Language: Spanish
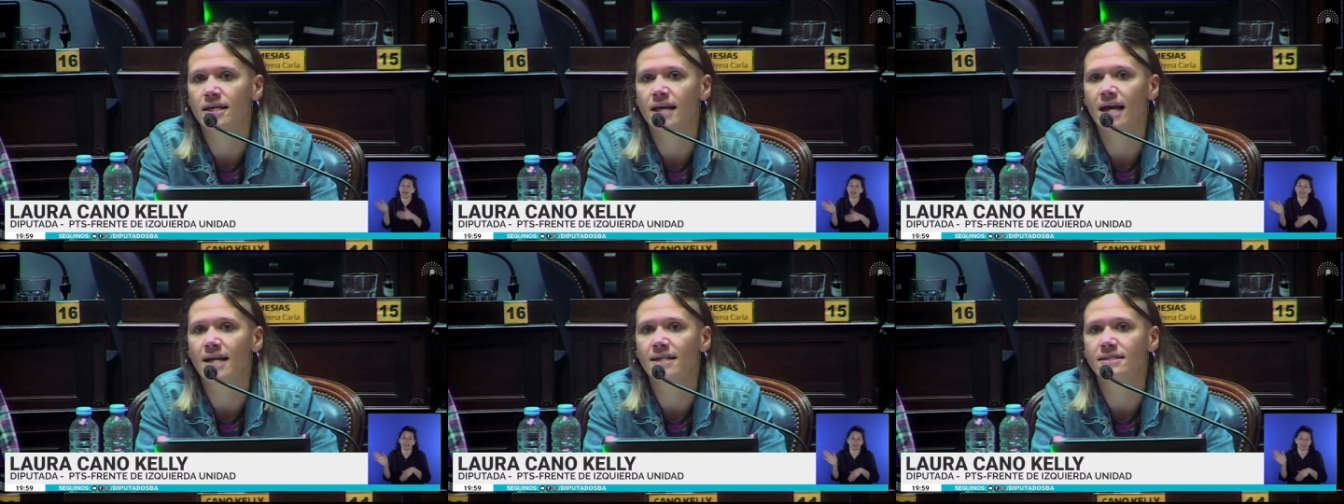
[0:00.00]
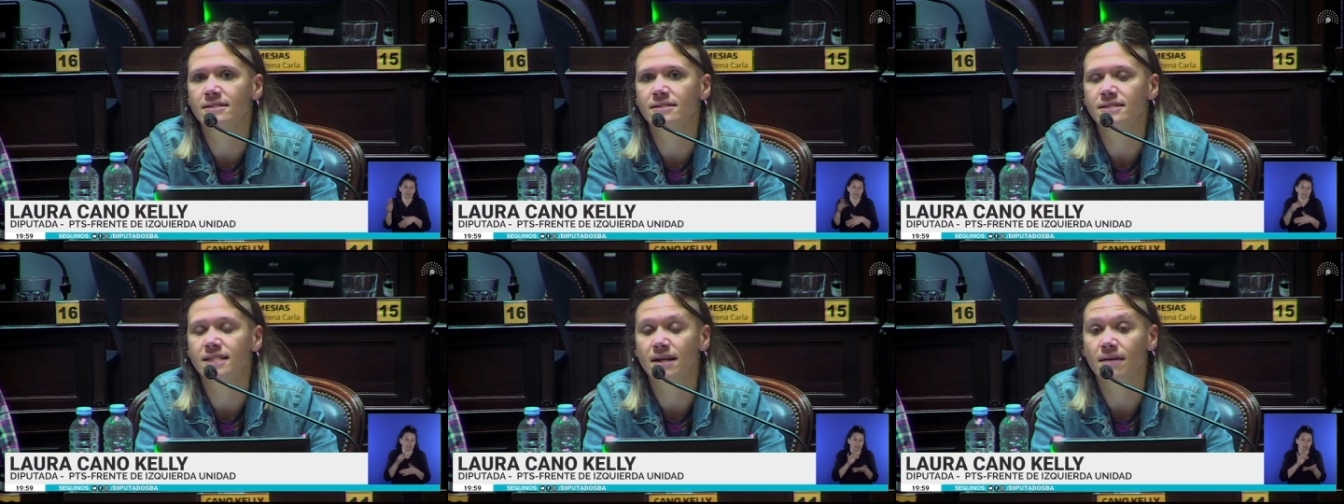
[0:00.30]

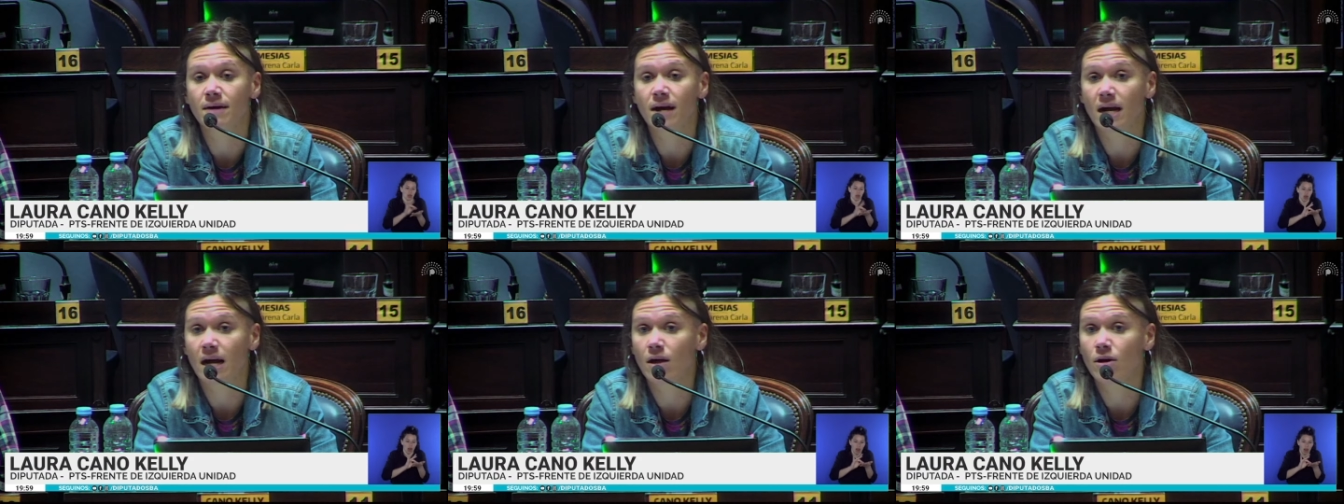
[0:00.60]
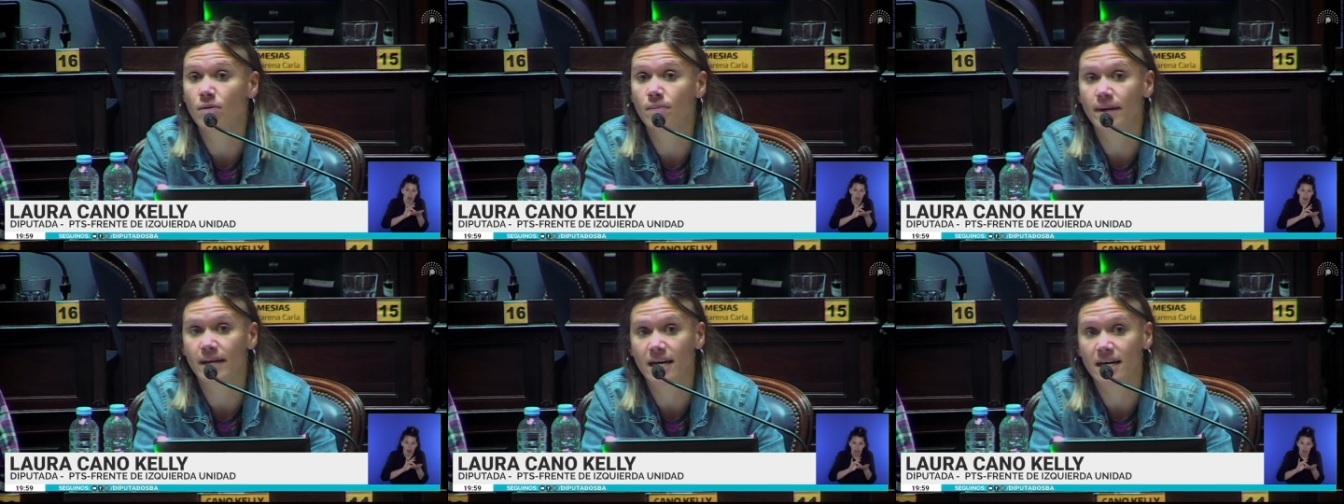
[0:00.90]
han
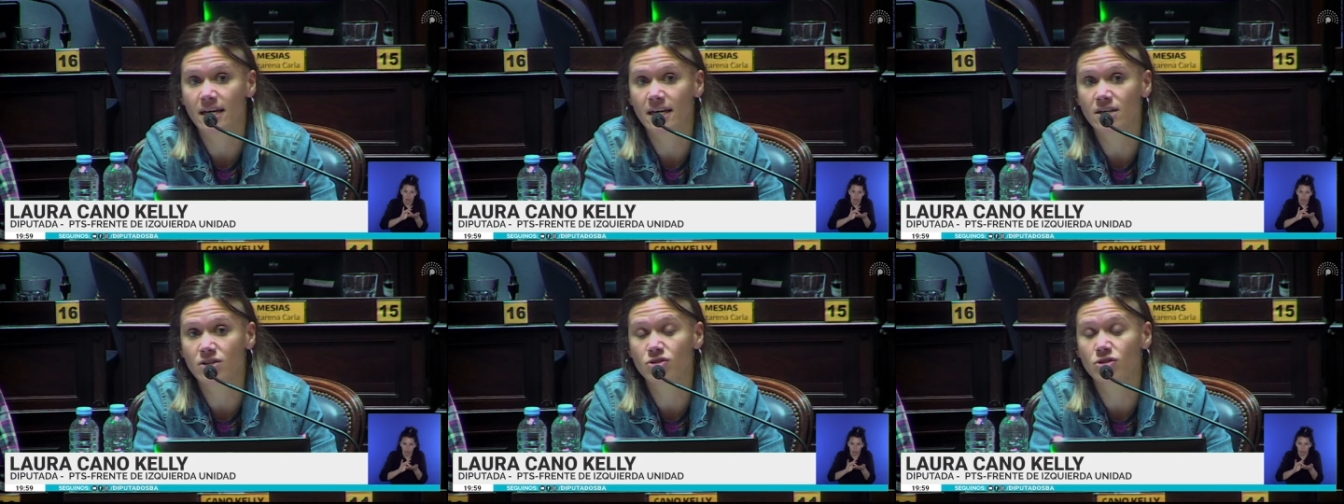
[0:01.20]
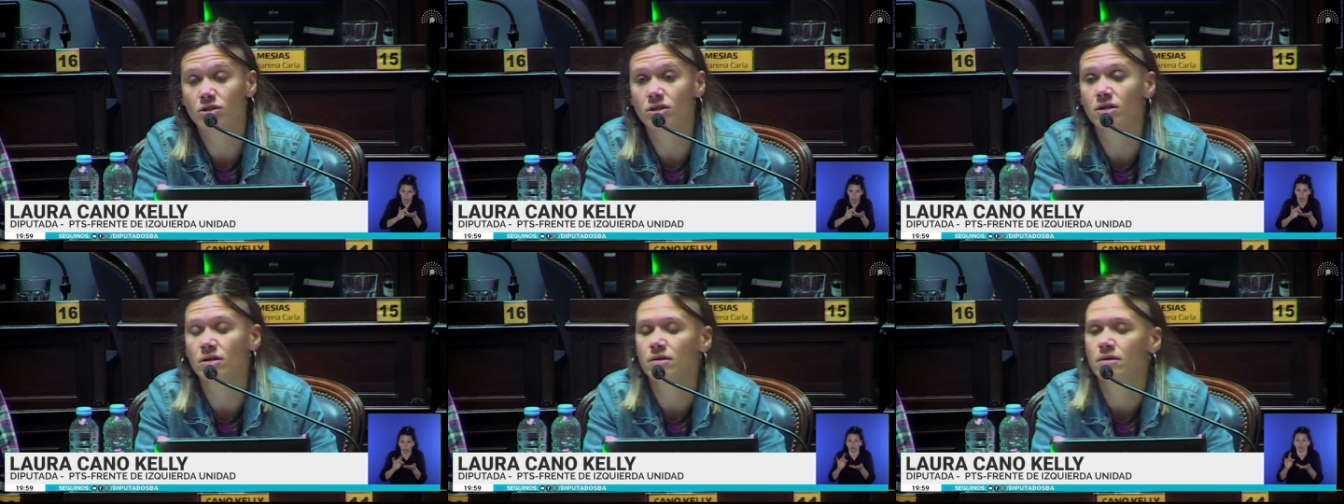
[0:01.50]
trabajado para
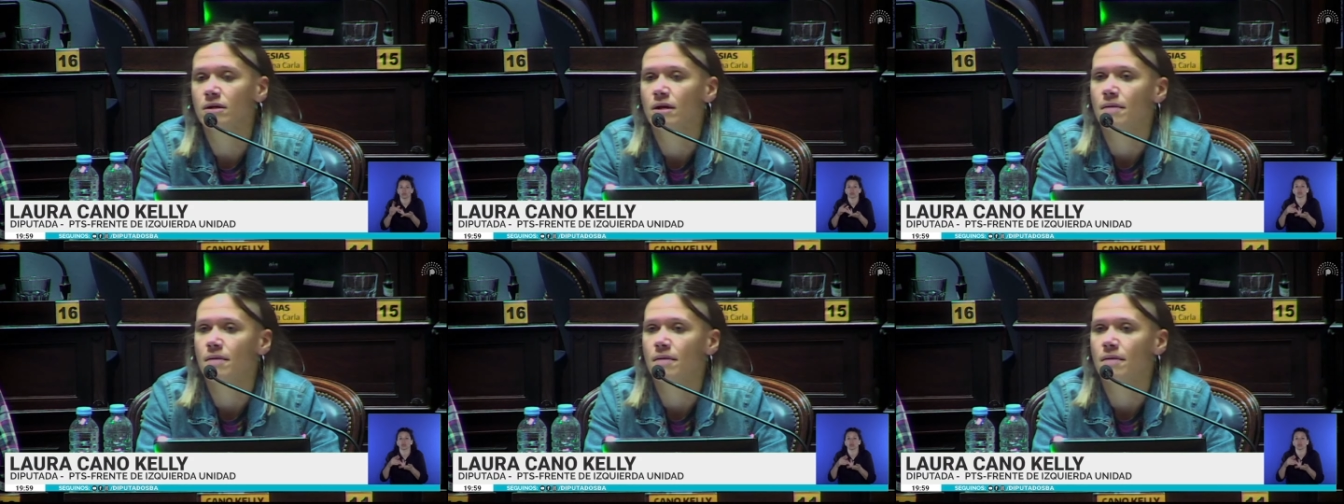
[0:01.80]
ello.